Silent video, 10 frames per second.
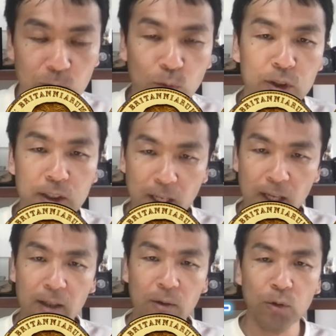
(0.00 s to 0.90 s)
そし
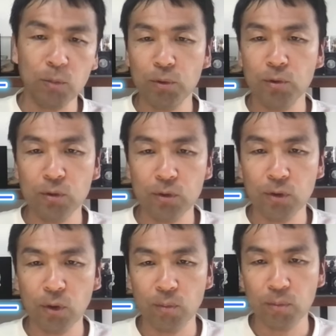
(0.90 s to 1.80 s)
てこの
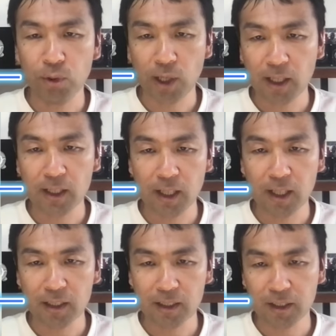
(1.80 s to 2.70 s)
プルーフの
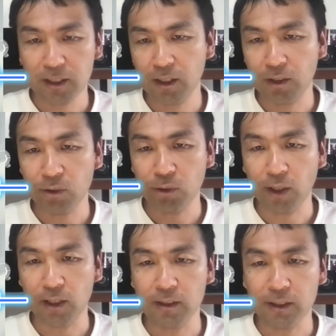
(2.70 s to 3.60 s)
プレーンエッジっていうの
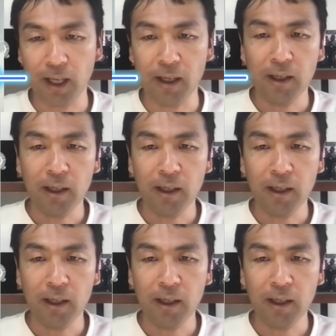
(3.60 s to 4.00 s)
がですね